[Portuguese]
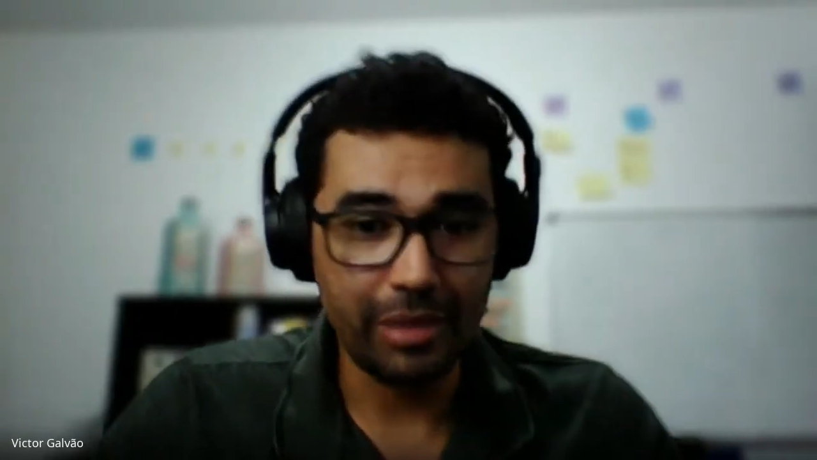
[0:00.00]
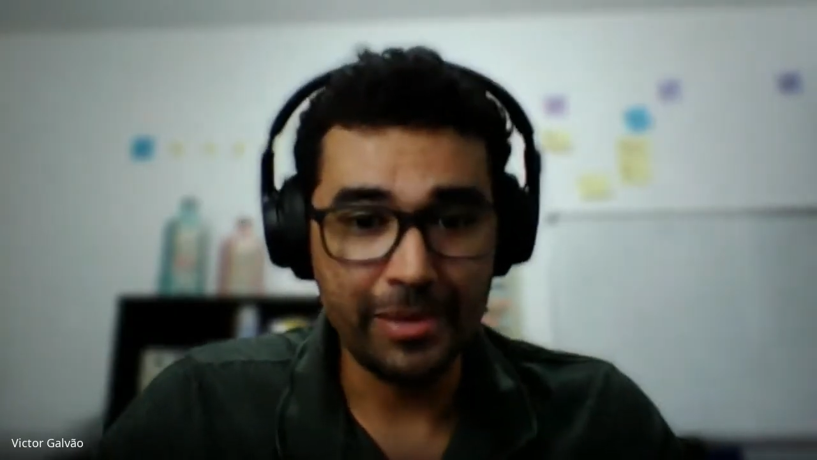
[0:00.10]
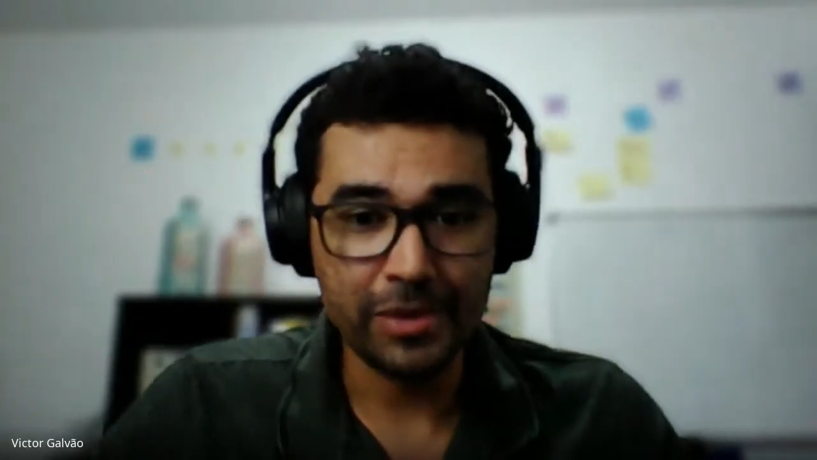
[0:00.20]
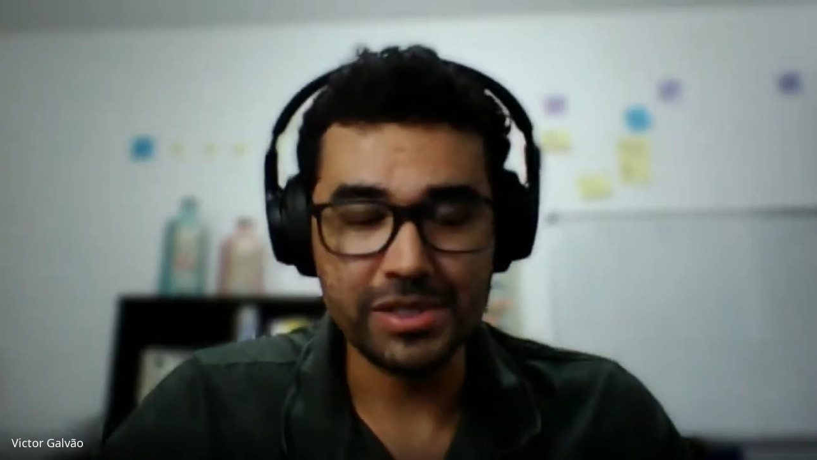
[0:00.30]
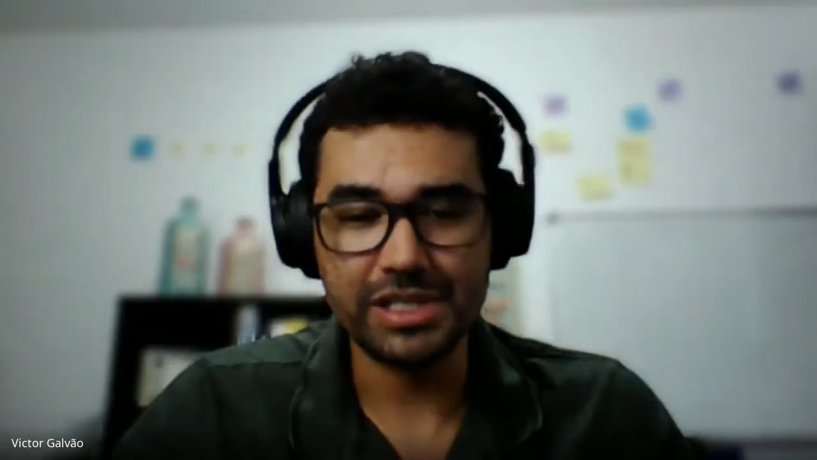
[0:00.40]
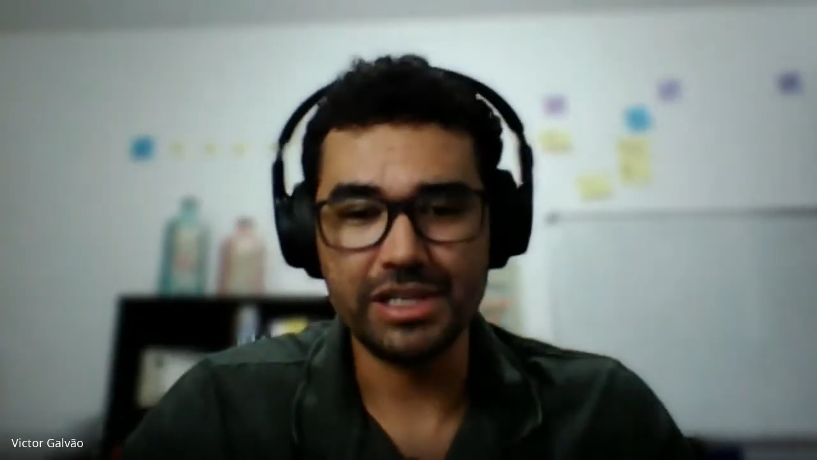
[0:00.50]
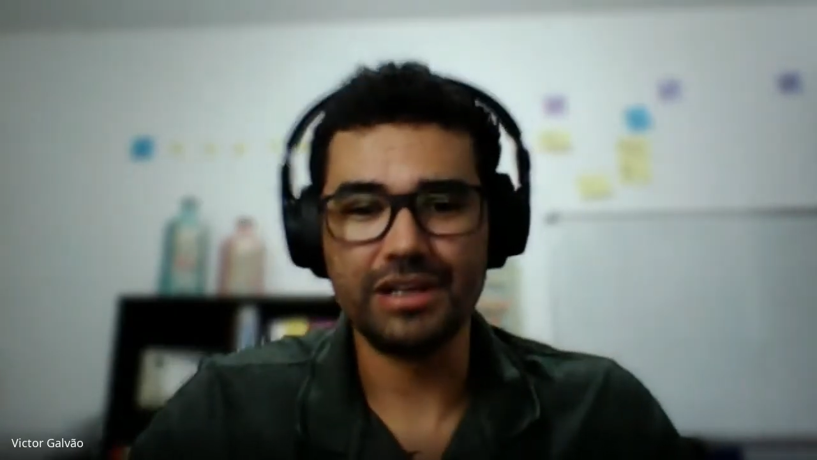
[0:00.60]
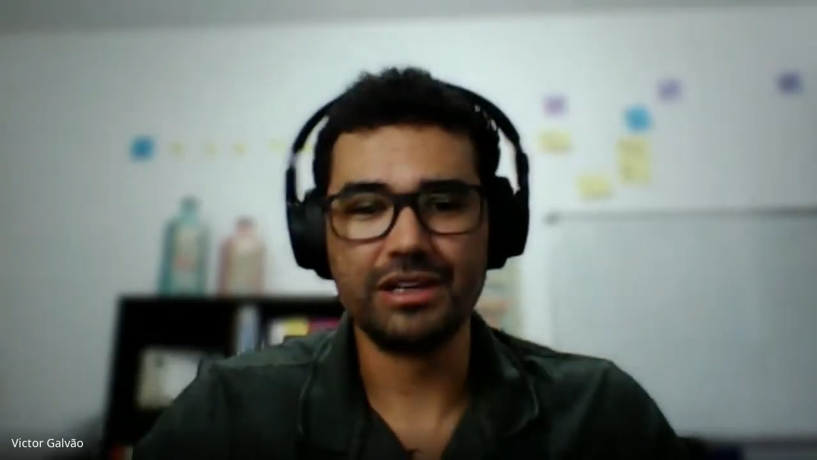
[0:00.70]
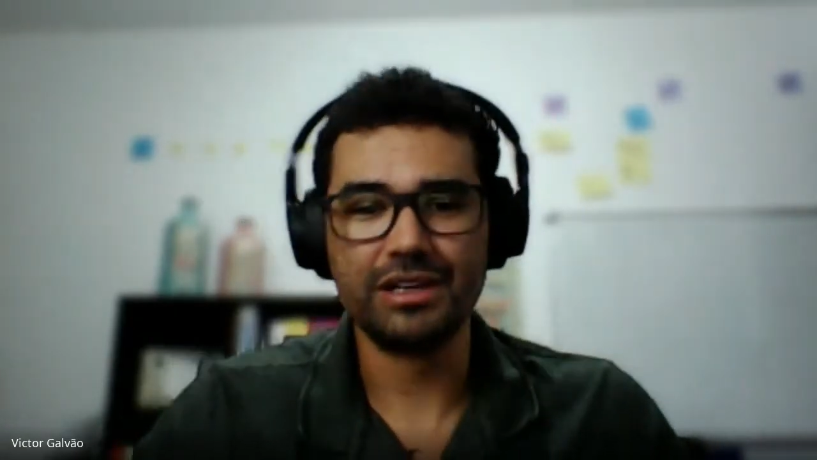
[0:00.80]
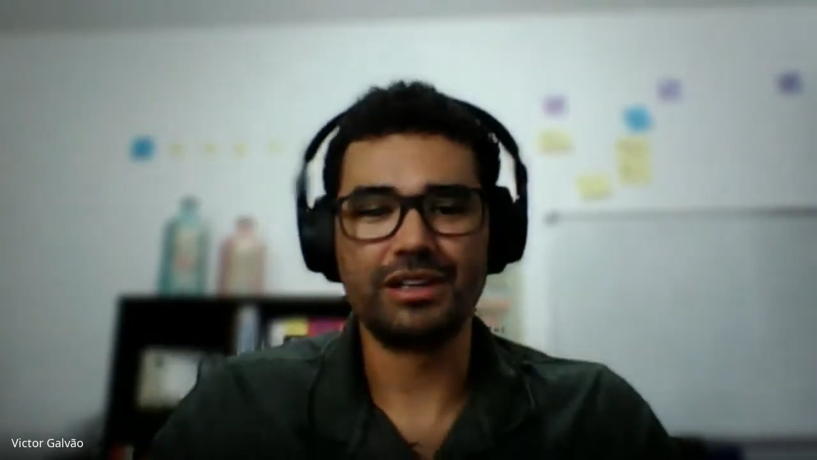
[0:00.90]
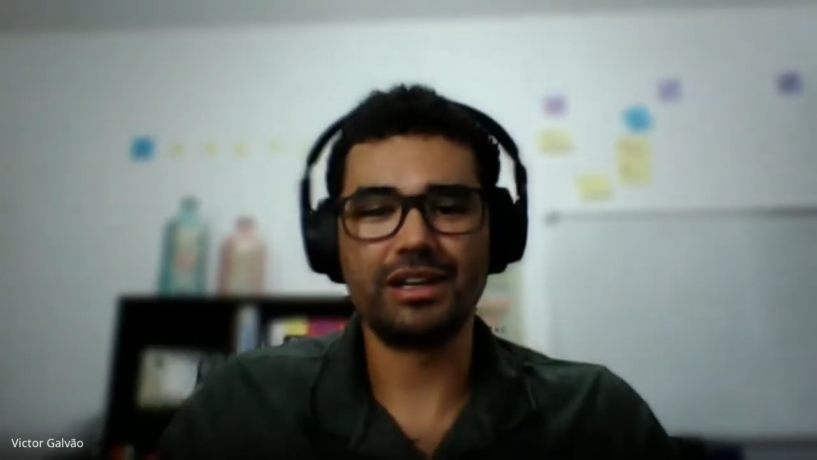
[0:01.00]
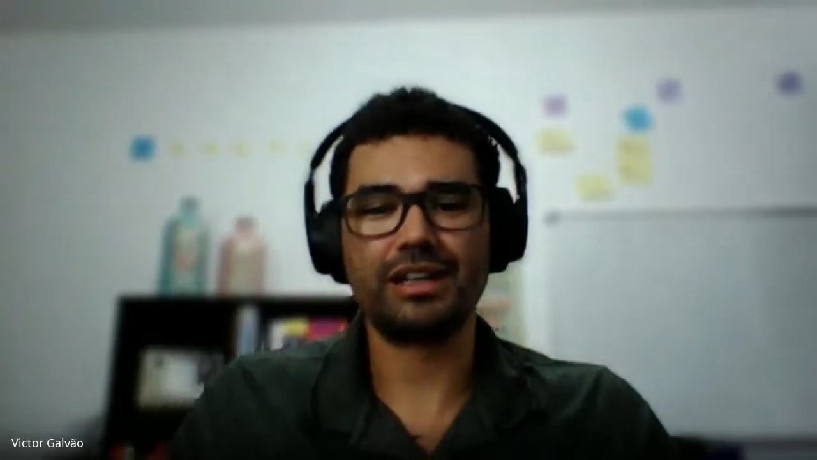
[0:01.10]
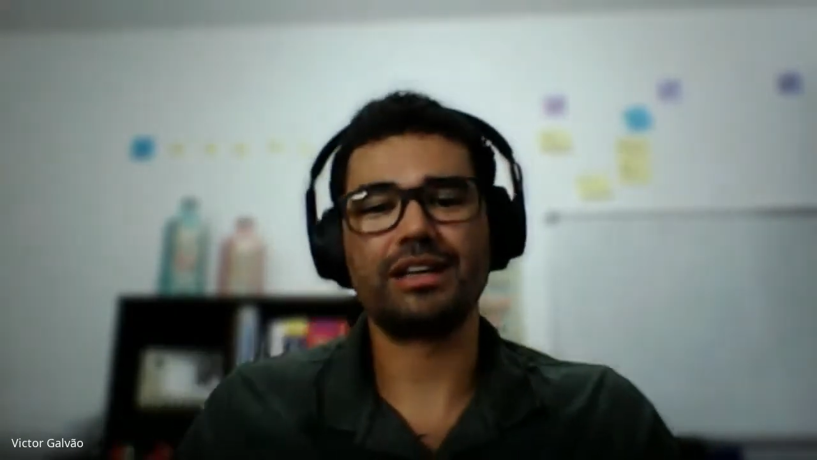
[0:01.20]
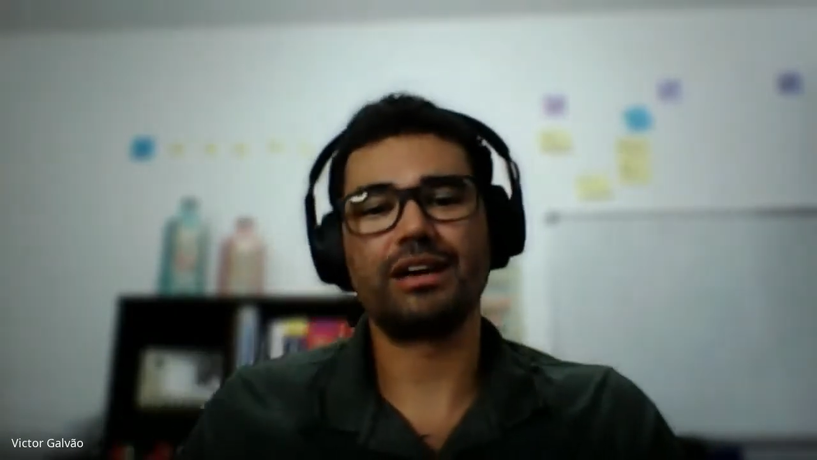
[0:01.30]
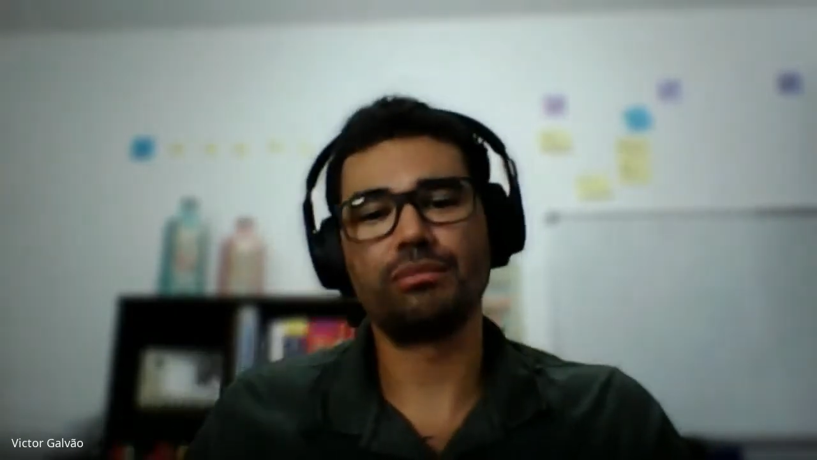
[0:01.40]
mãozinha, né,
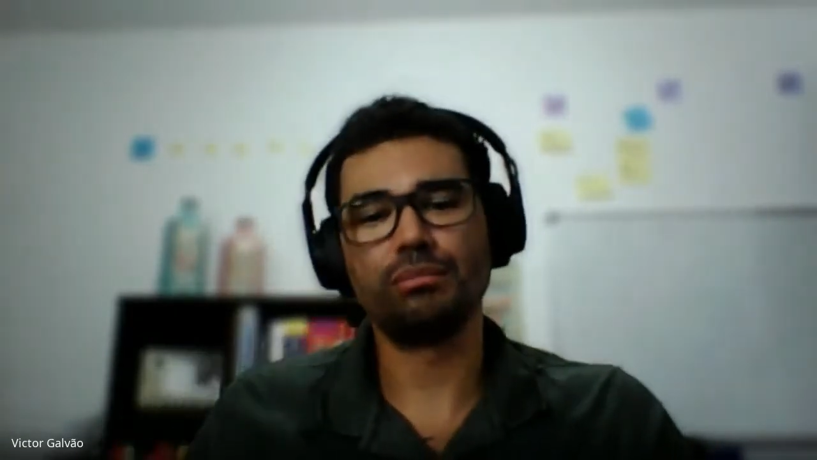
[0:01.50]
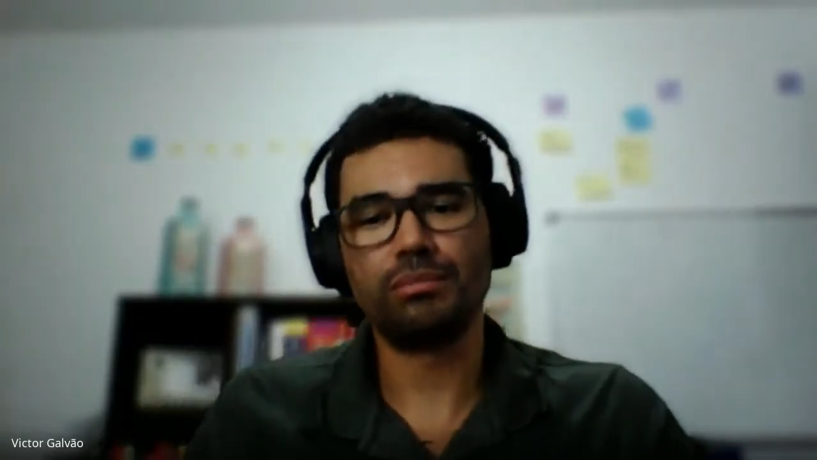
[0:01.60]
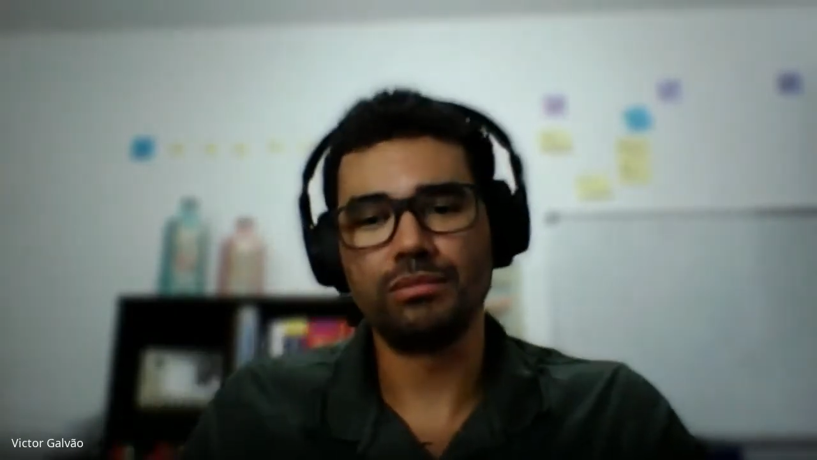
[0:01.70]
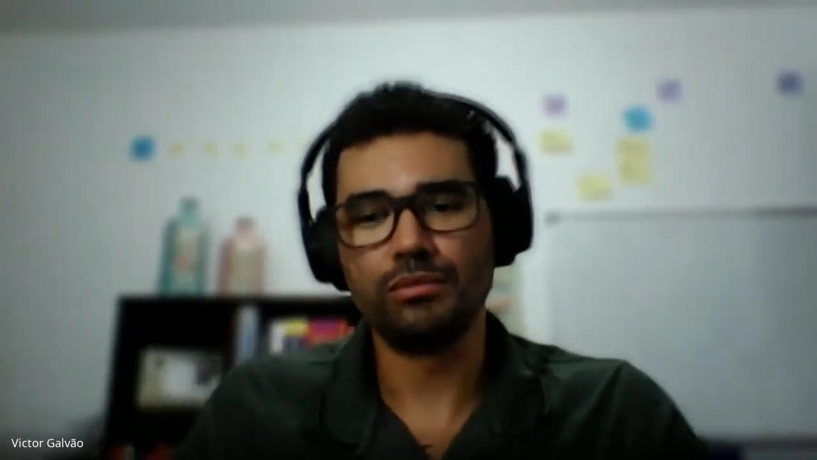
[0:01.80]
dá um,